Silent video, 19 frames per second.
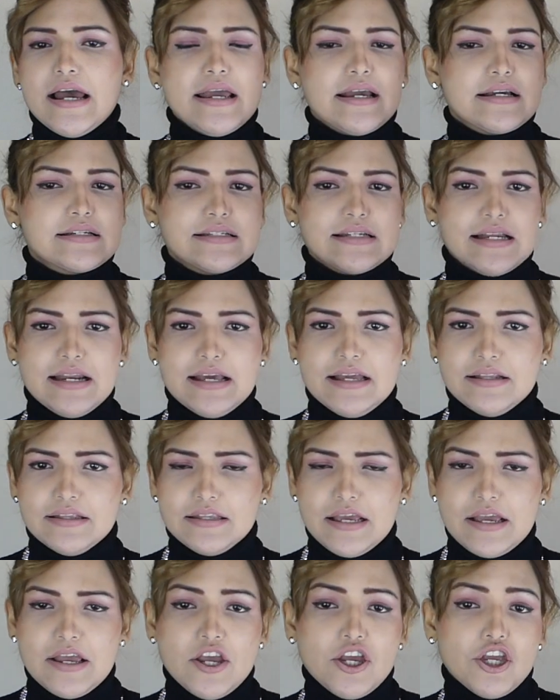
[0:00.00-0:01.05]

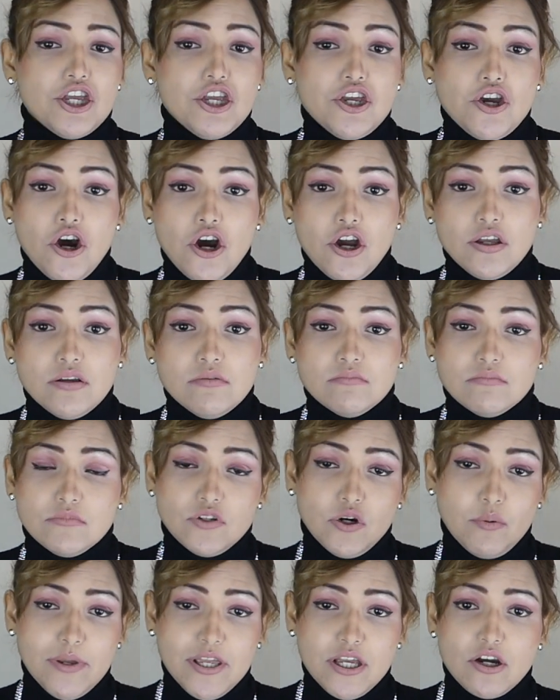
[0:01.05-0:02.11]
excelente. Y hoy,
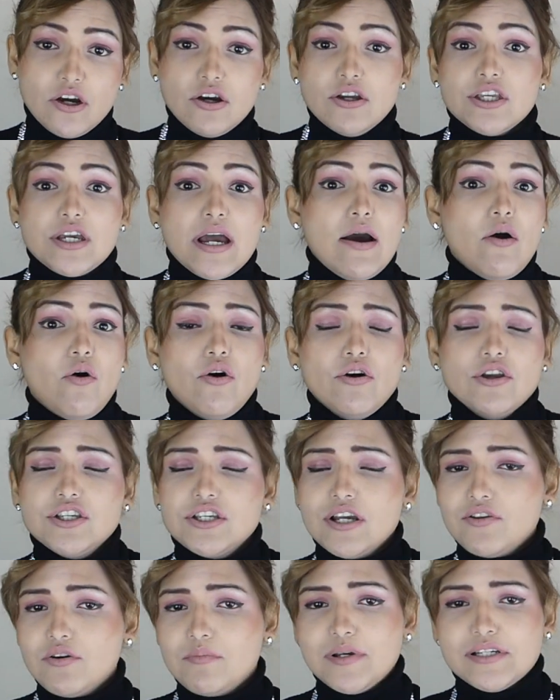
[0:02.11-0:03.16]
domingo, ya hoy
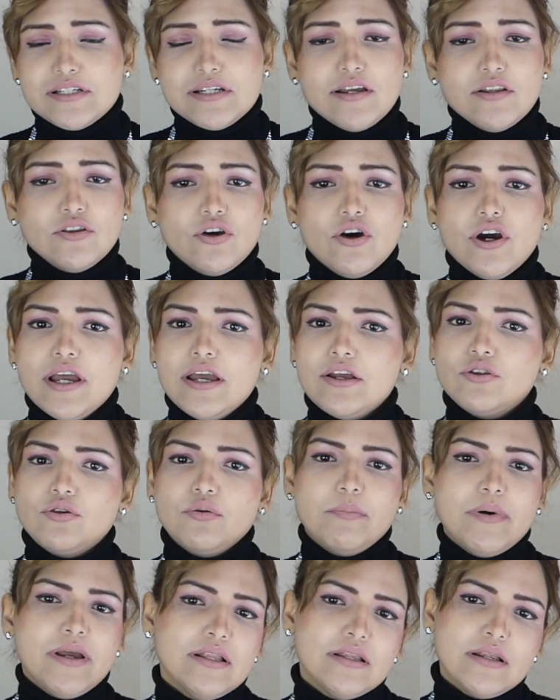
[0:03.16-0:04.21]
ya yo me siento
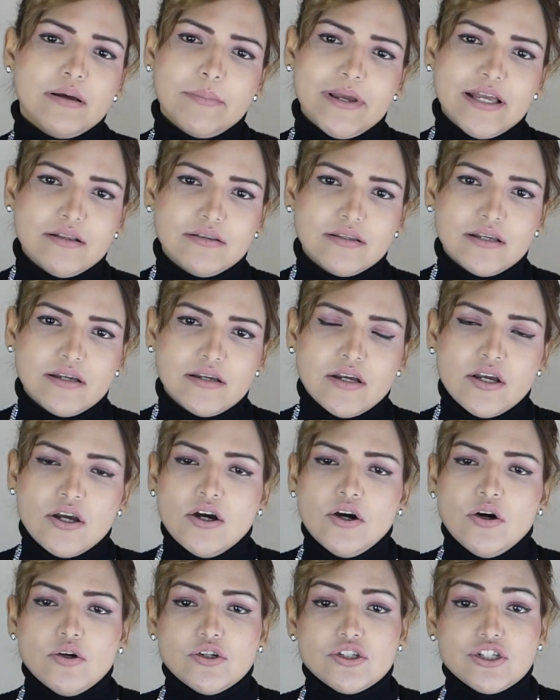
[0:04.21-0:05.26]
estupendamente.
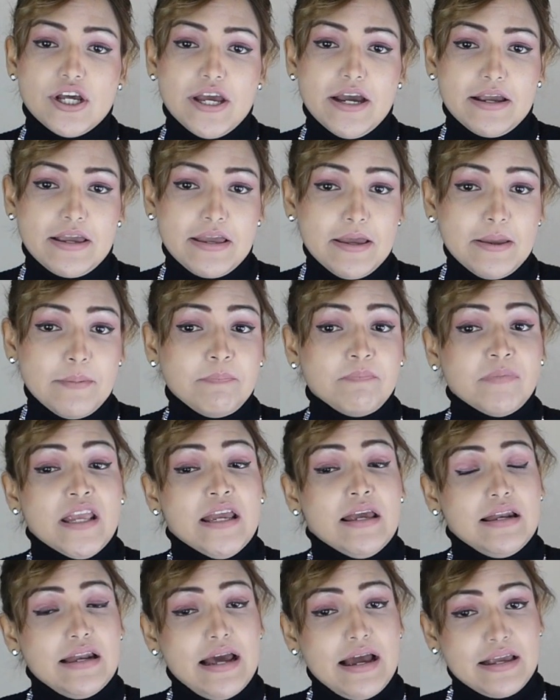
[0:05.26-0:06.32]
O sea que
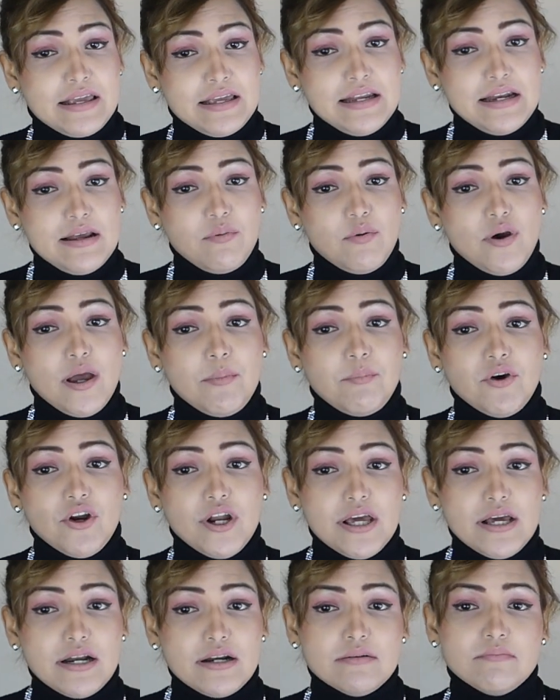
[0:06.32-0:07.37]
Aquí les voy a
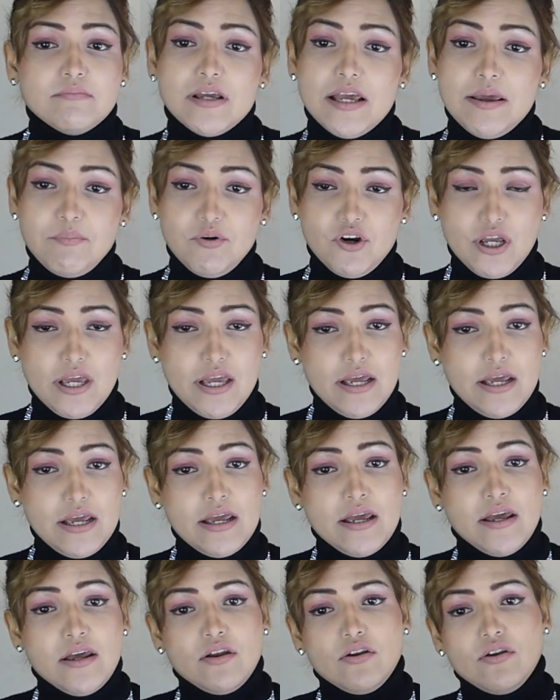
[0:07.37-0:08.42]
poner, eh, porque
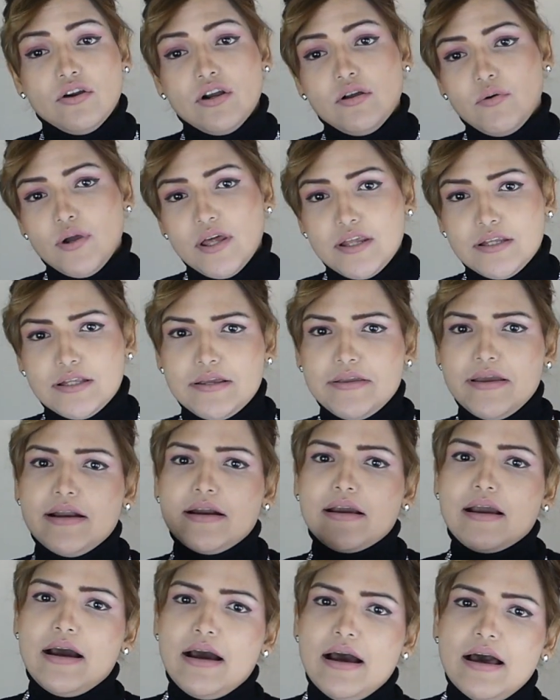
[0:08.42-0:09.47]
no le voy a
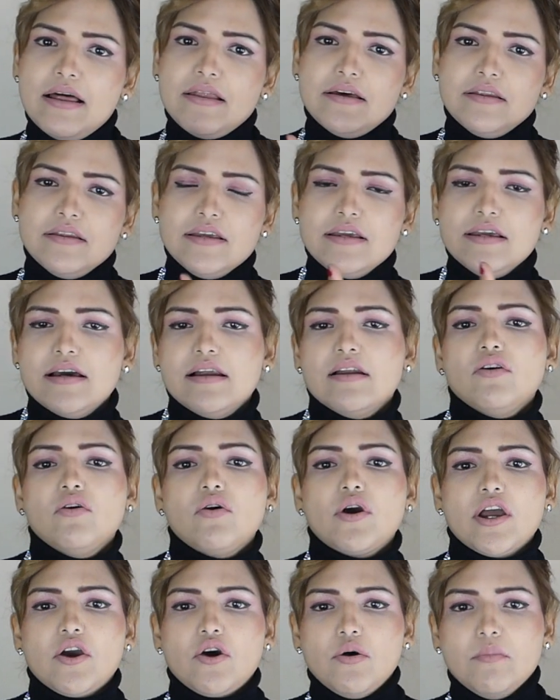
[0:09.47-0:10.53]
detallar cada día lo
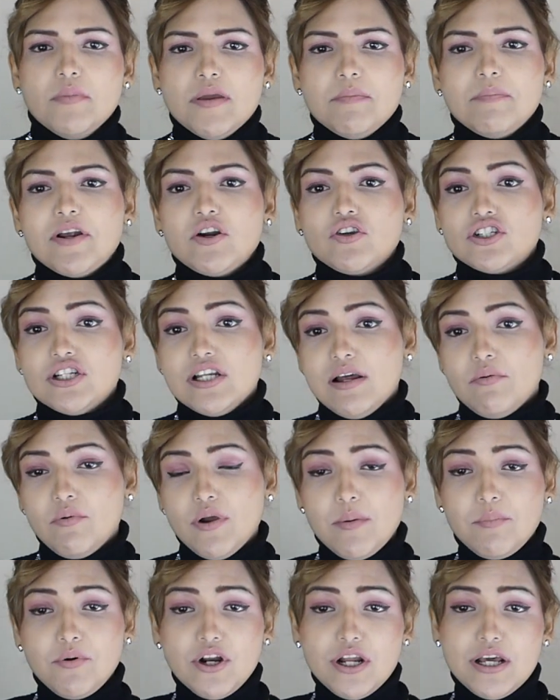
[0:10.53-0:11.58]
que comí, pero sí le voy
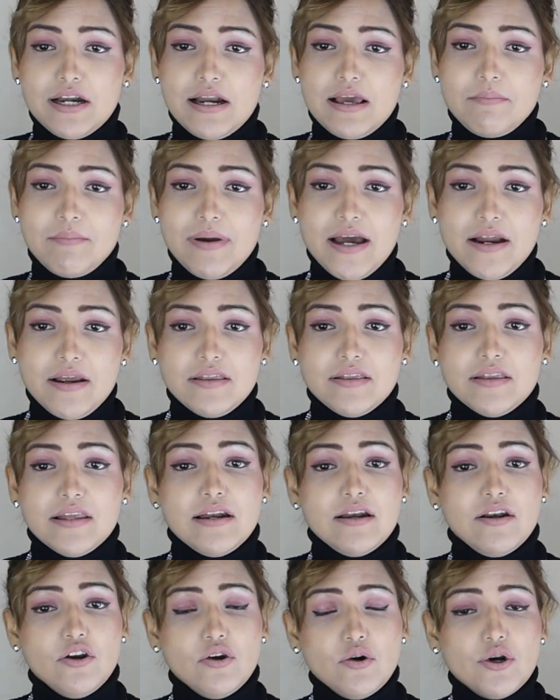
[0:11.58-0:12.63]
a poner la imagen
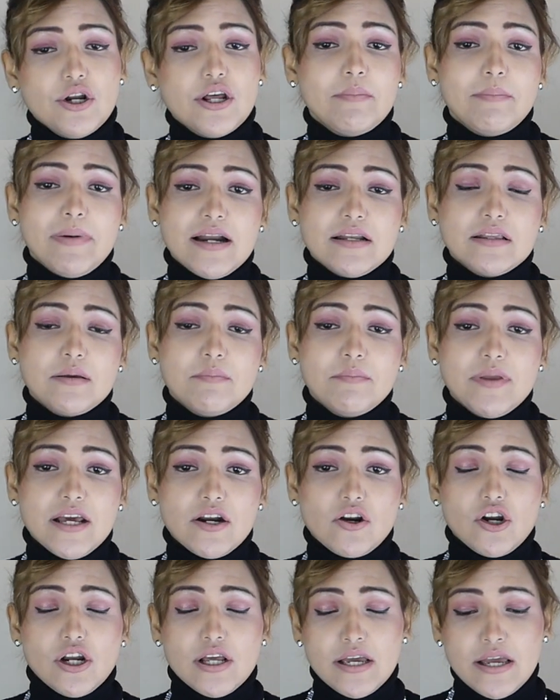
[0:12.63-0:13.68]
del lunes, martes,
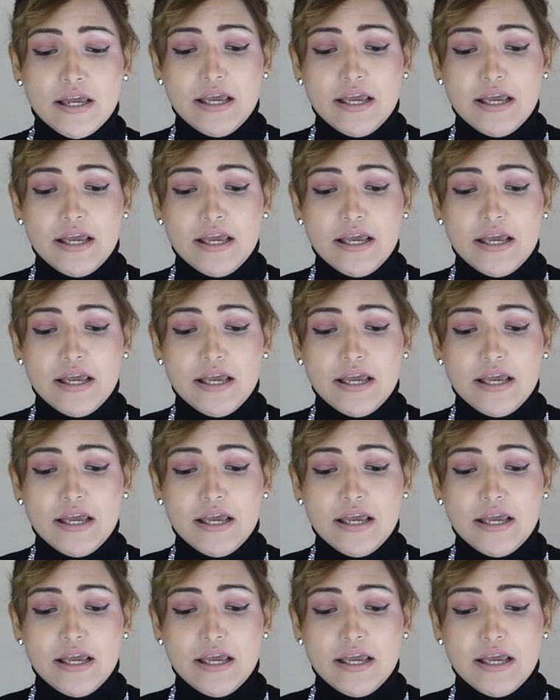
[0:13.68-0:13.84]
miércoles